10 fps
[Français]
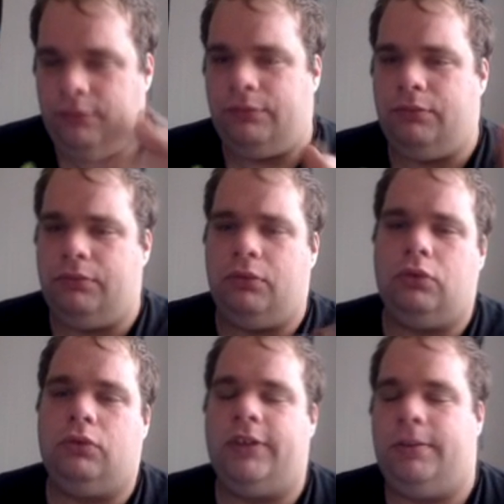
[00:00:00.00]
vous vous
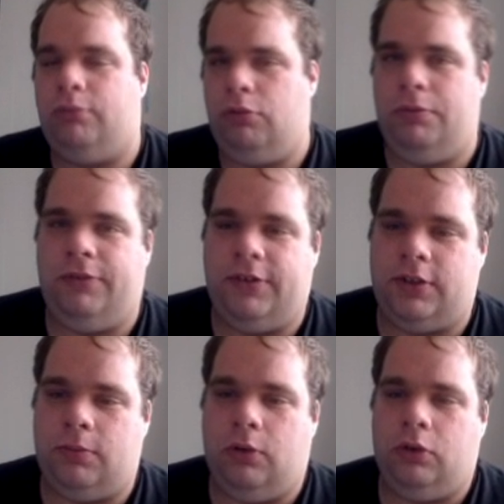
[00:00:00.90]
retrouverez beaucoup plus
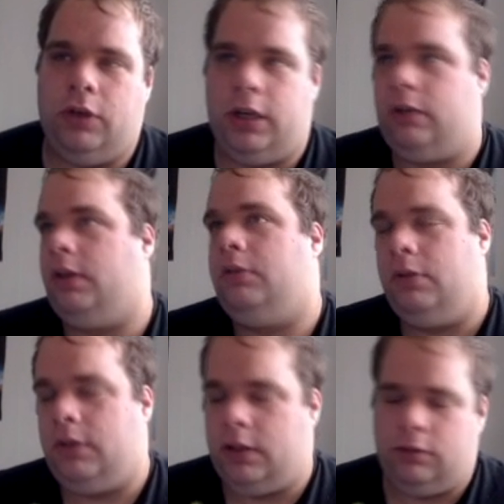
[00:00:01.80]
facilement que quelqu'un de